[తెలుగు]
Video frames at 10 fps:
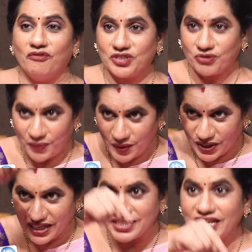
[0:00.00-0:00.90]
విశ్వం
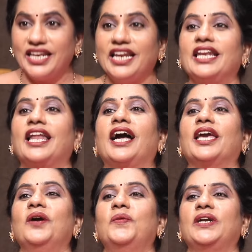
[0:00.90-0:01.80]
యొక్క చర్యలు
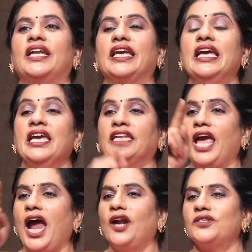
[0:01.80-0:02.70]
ఇలాగే ఉంటాయి
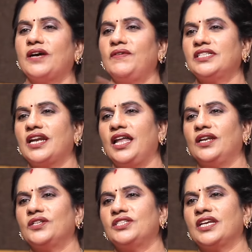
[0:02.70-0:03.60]
ఏడు సంవత్సరాల
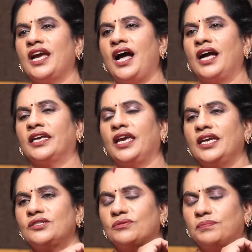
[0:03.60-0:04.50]
నుంచి ఆ
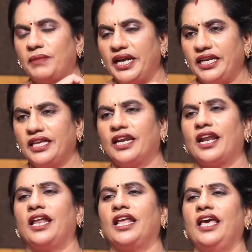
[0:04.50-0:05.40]
కేసు బయటికి
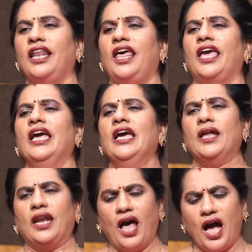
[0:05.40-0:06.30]
రానేలే
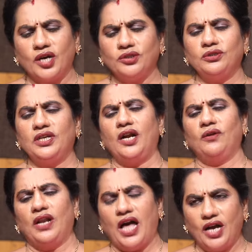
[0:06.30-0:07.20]
లాగుతున్నాడు
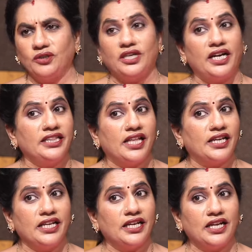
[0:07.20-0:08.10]
లాగుతున్నాడు ఇందాక
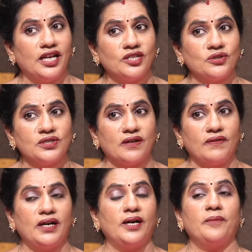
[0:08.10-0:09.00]
నేను అన్నాను చూసావా